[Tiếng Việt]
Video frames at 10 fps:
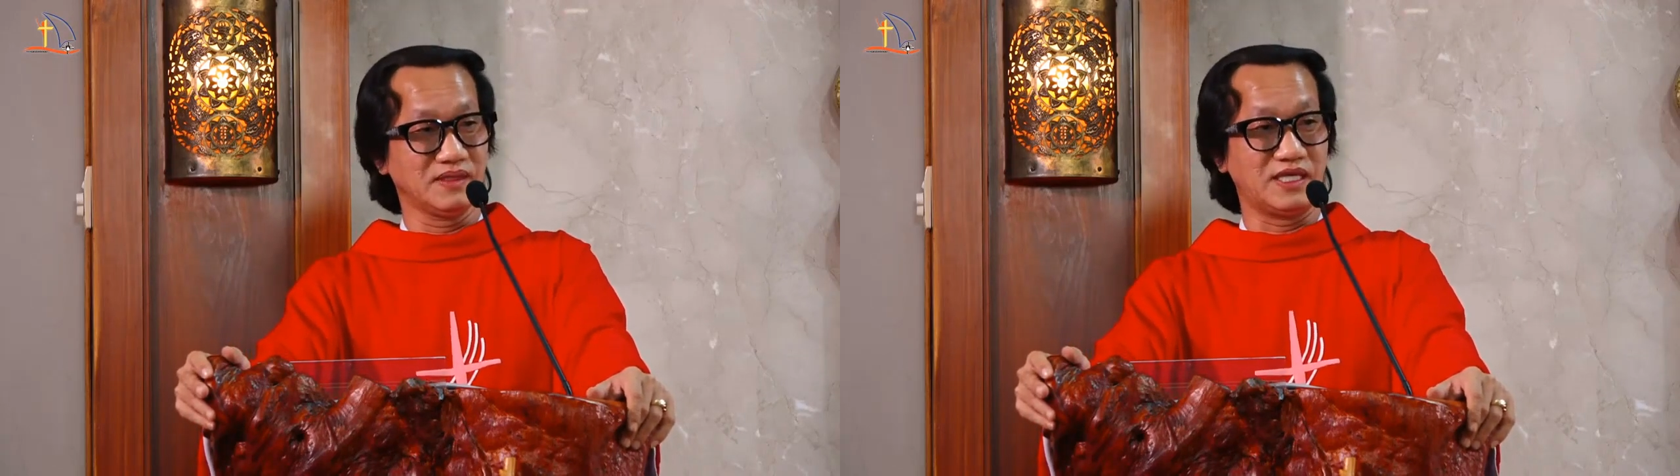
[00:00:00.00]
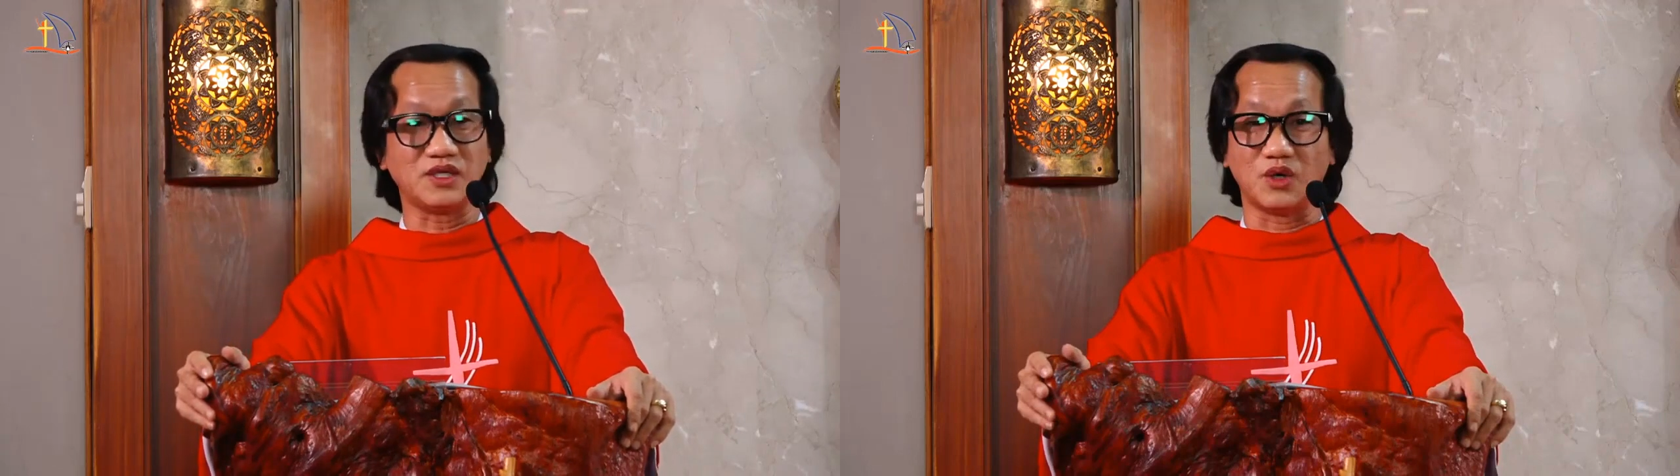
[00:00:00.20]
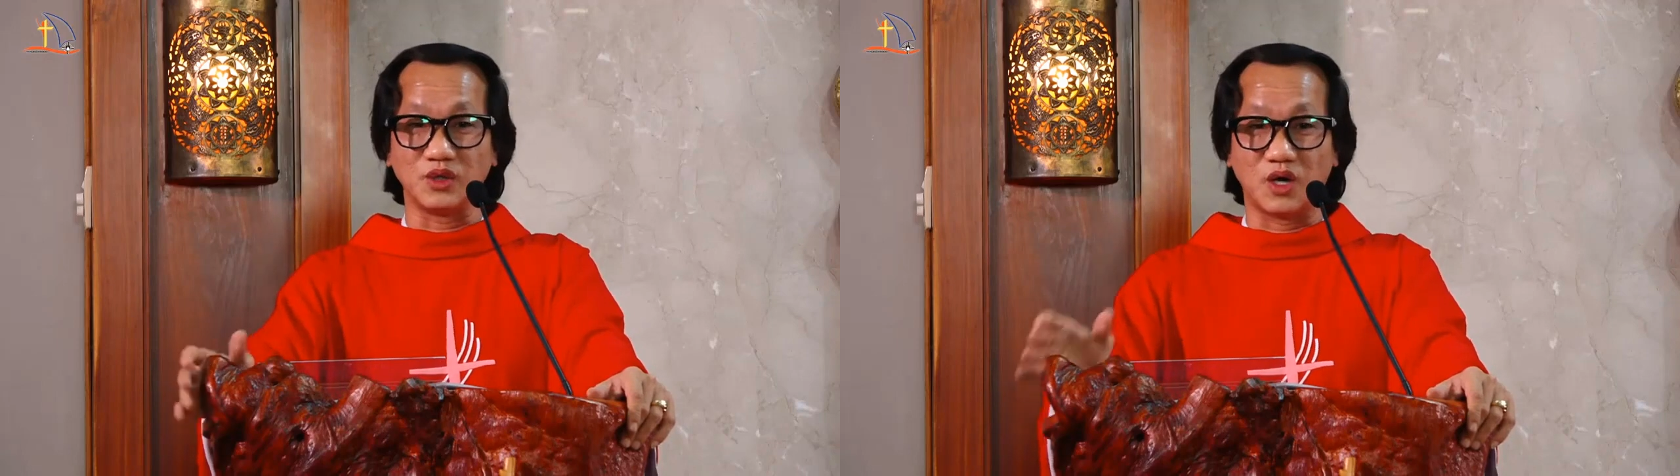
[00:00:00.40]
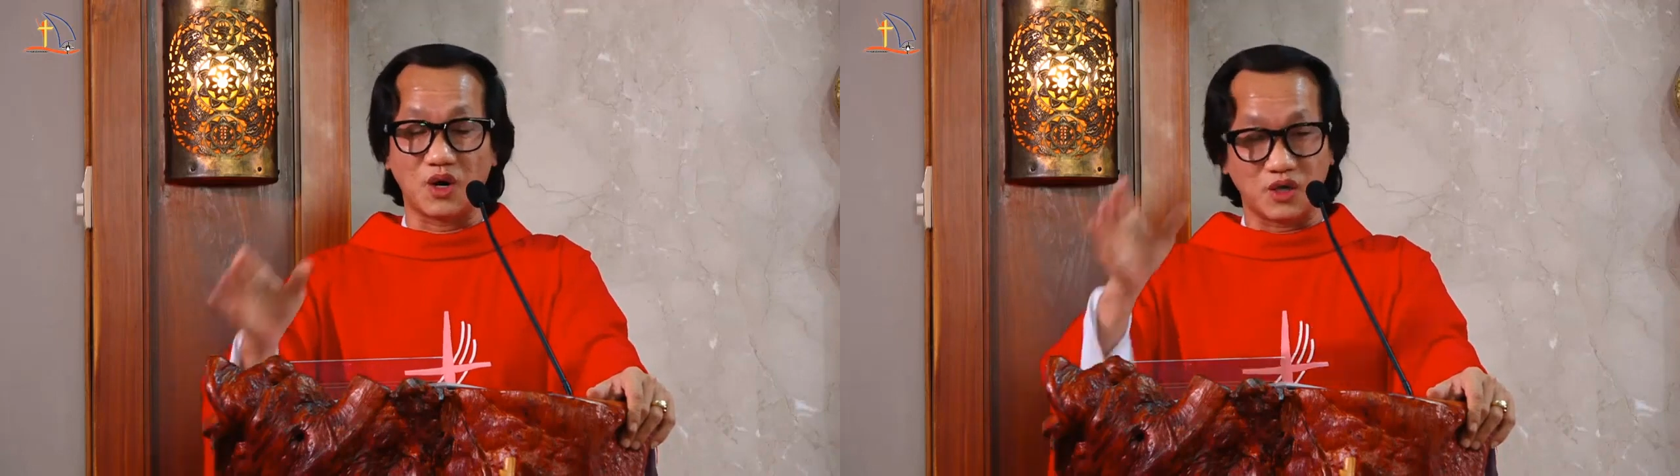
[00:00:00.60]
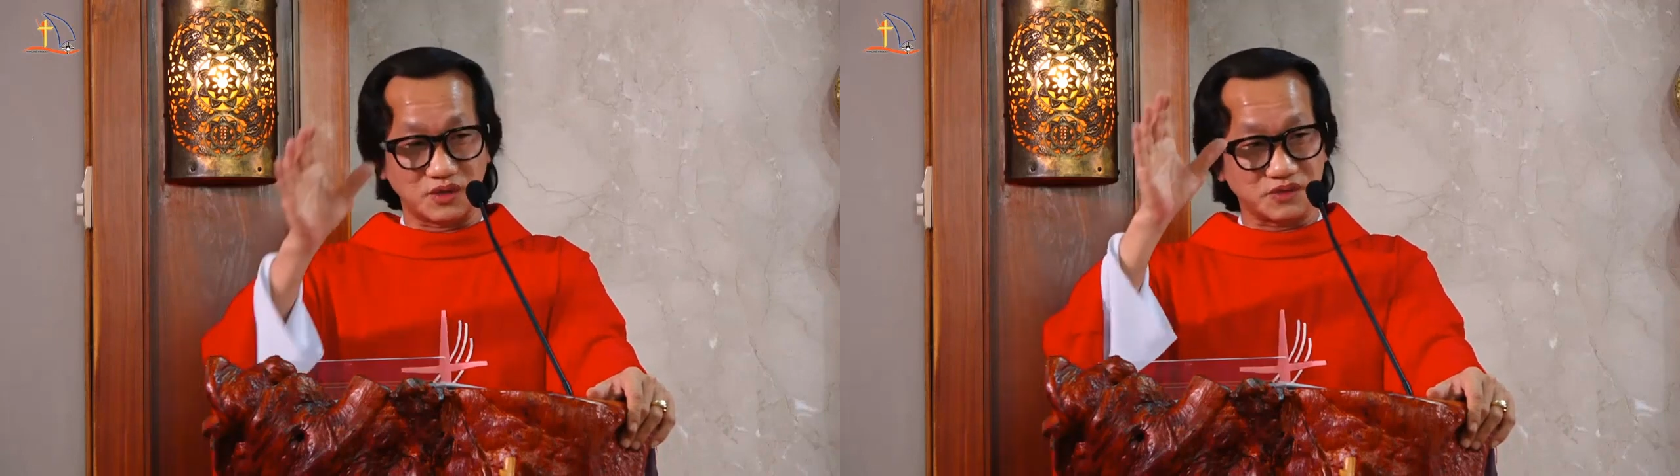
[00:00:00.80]
Thế rồi
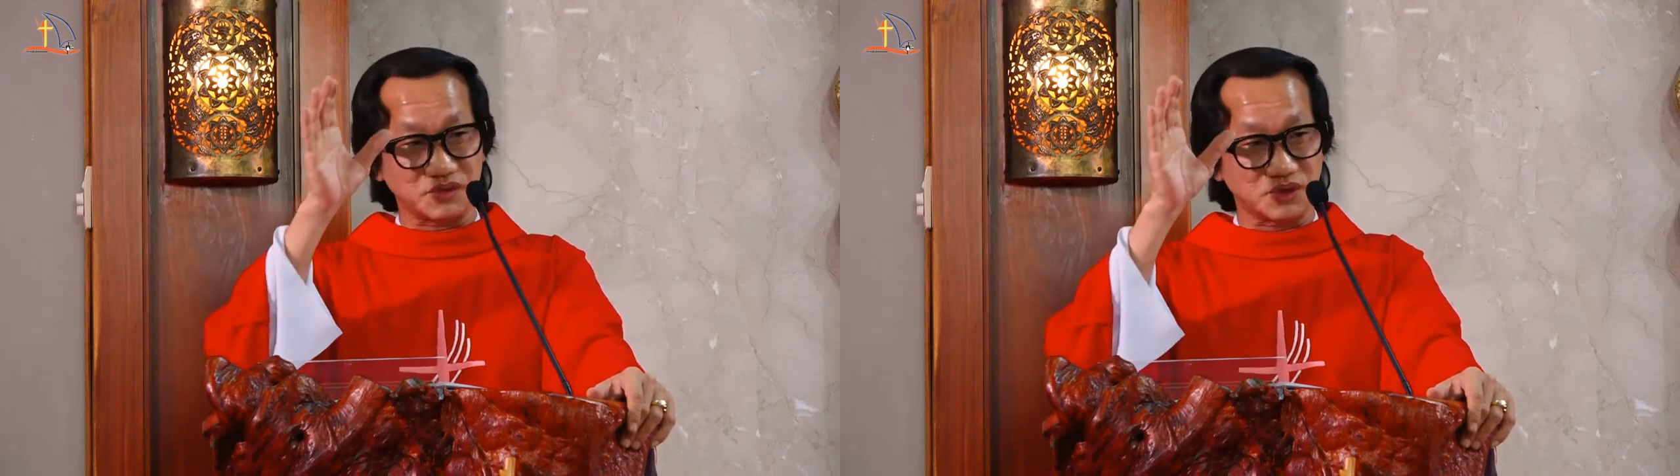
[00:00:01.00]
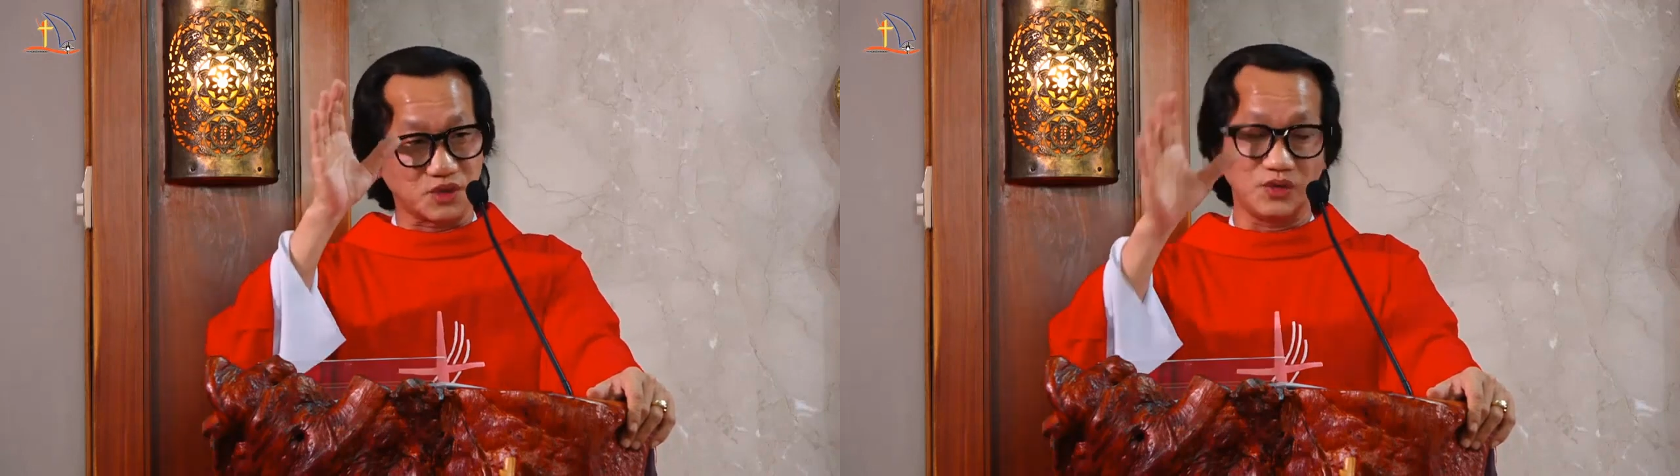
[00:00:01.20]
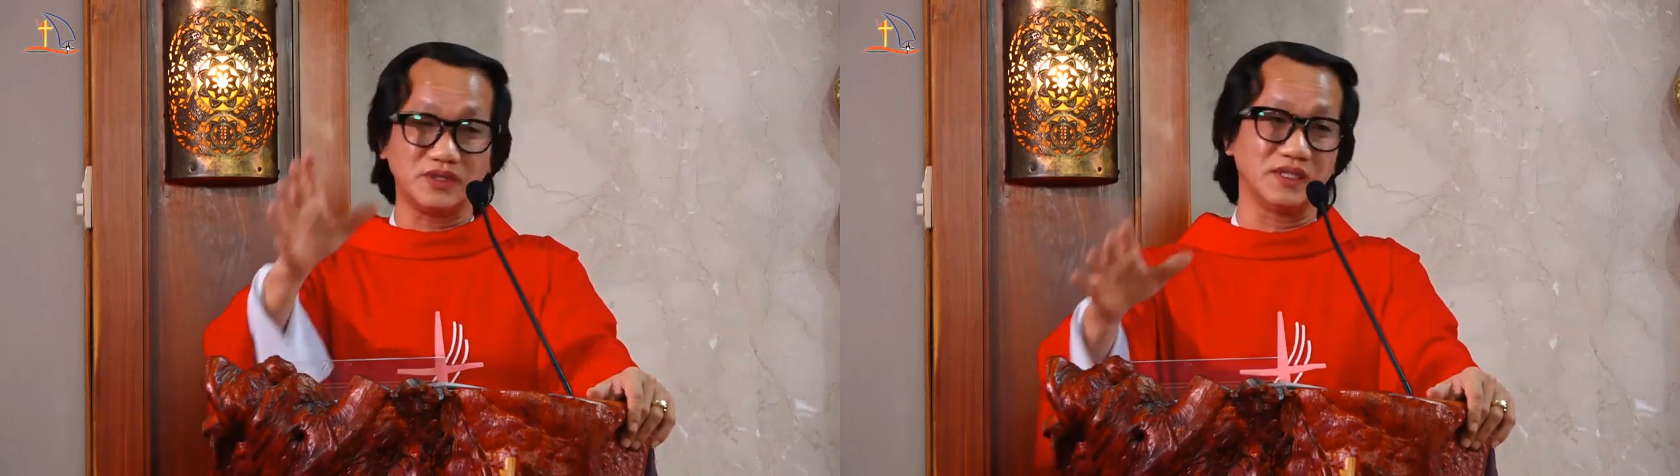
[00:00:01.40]
họ chối